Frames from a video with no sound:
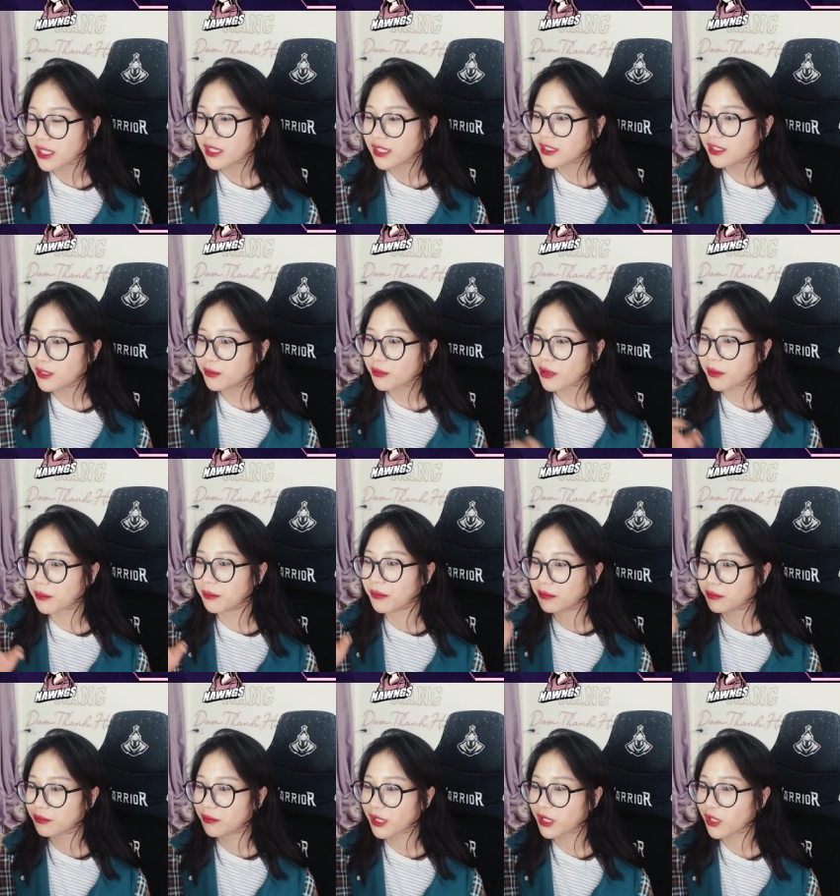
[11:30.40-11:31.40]
nhưng mà
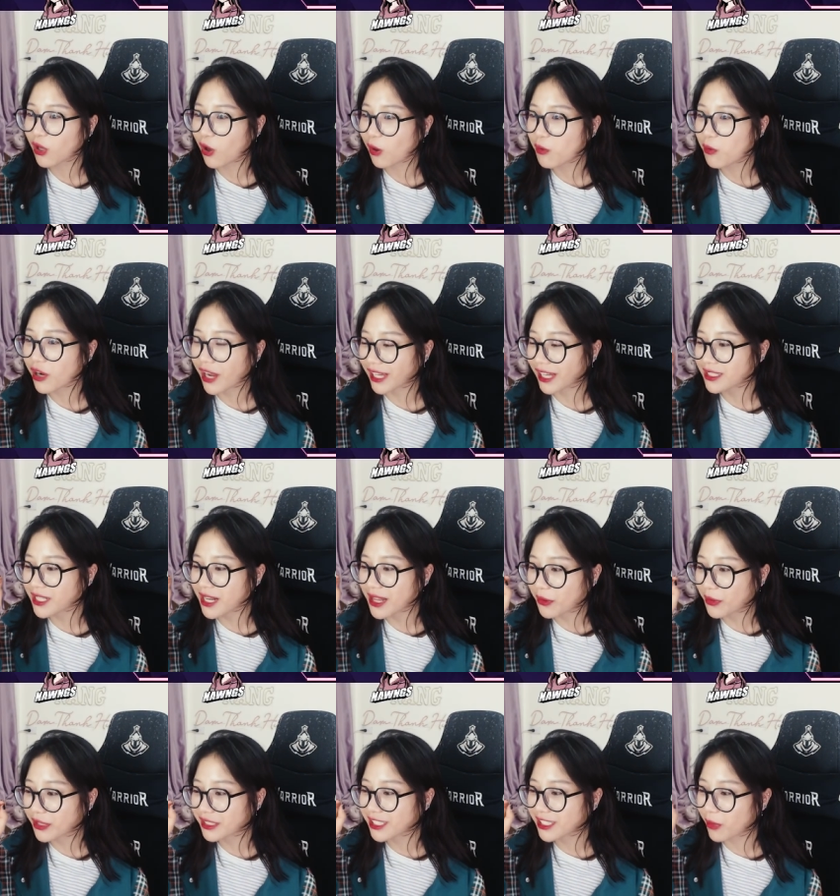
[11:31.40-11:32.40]
mình có một cái rất là
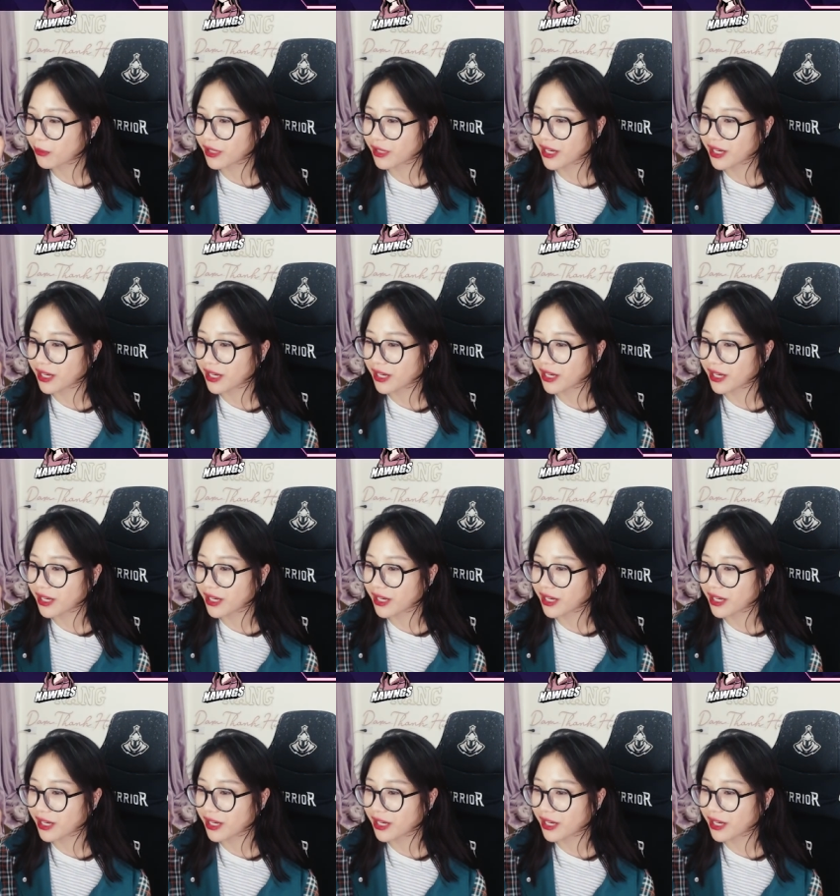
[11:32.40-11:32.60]
quan trọng đấy